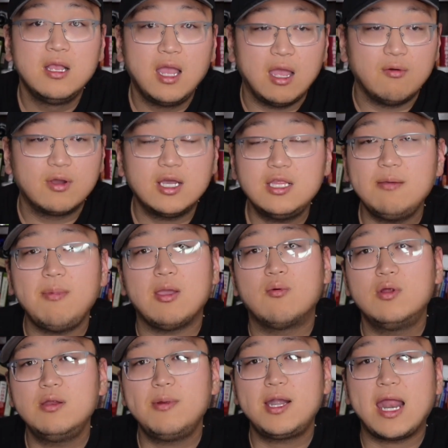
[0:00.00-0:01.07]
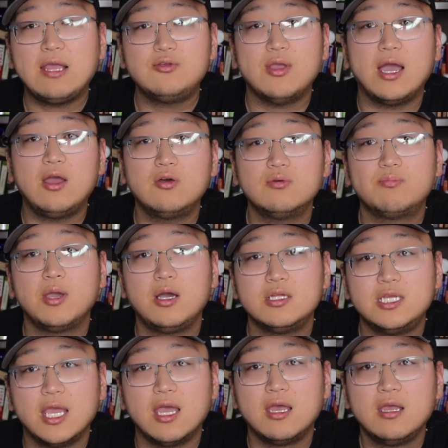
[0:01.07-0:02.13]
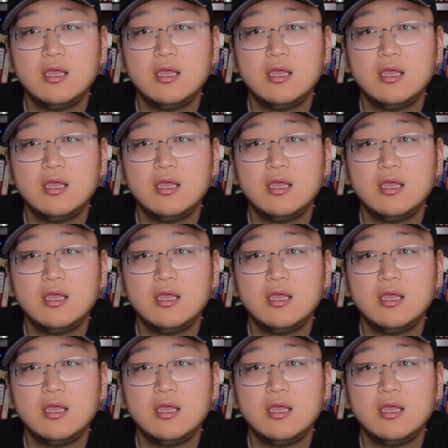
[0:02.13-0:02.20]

哎，我看在美国这边拿血压药都不要钱